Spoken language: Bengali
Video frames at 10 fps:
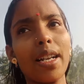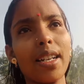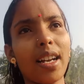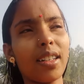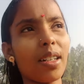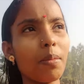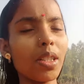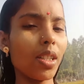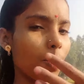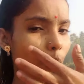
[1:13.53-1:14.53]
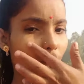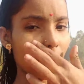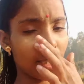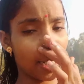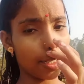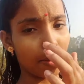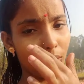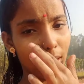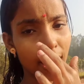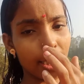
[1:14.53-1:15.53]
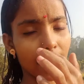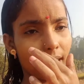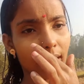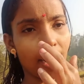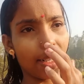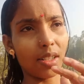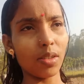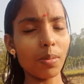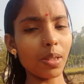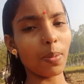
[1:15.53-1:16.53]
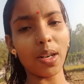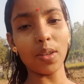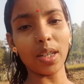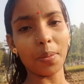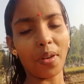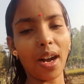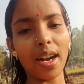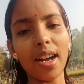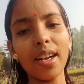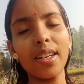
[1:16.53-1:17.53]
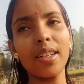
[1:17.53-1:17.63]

বাইরে একটা এমনি তিরপল দিয়ে চালা উঠাইছি যেখানে রান্না করে বেশ ভালো লাগে ফাঁকা